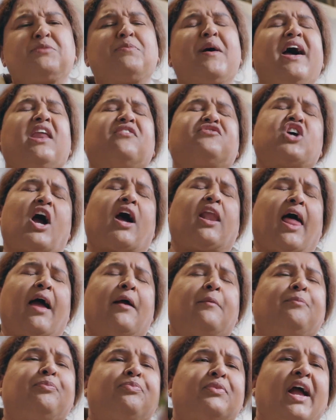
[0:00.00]
بعرف شغله
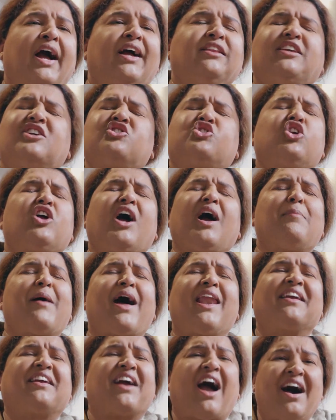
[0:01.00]
انت شنو
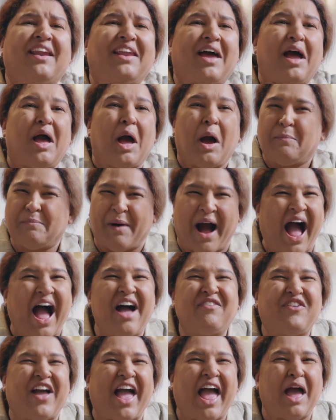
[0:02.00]
عمالك انا ما
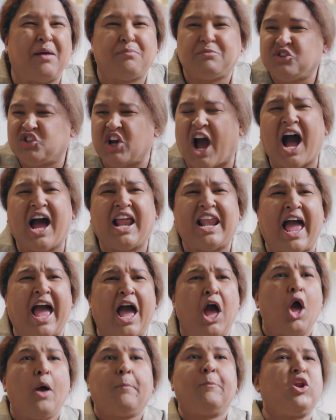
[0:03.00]
افهم جاهله
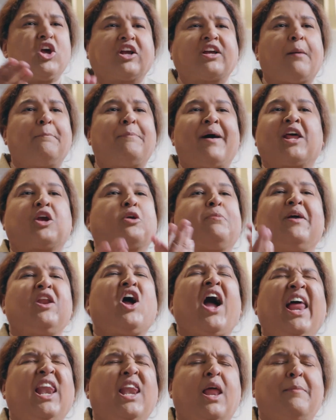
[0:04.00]
منو كبرك منو
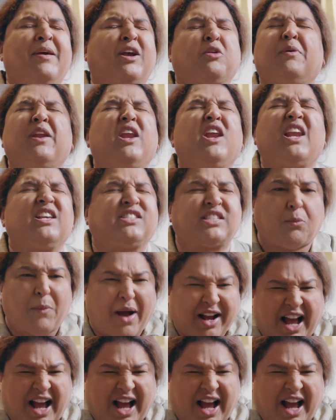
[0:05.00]
علمك منو اللي سواك